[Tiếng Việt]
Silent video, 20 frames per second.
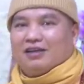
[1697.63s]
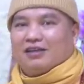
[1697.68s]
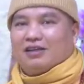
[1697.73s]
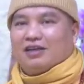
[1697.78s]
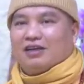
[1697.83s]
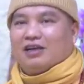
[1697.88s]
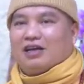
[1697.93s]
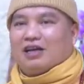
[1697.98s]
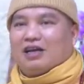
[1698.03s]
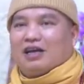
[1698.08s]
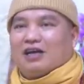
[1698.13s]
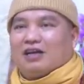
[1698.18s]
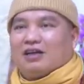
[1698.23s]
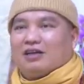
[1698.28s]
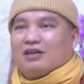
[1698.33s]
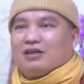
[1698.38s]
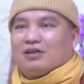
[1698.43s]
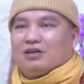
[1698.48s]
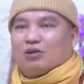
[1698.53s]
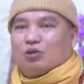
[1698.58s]
tức
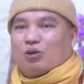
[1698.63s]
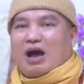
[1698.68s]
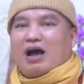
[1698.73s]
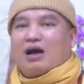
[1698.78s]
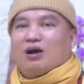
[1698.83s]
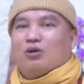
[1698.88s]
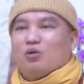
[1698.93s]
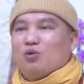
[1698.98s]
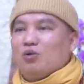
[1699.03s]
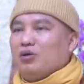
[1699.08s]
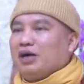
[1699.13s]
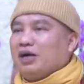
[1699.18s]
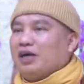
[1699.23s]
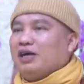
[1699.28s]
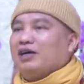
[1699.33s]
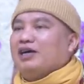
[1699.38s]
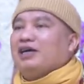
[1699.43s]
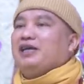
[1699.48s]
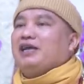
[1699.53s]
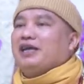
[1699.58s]
là tọa hung
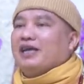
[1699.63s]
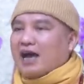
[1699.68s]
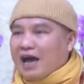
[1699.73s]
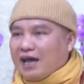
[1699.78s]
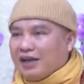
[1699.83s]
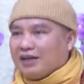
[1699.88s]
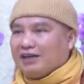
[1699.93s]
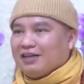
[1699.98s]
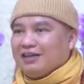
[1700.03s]
nghinh cát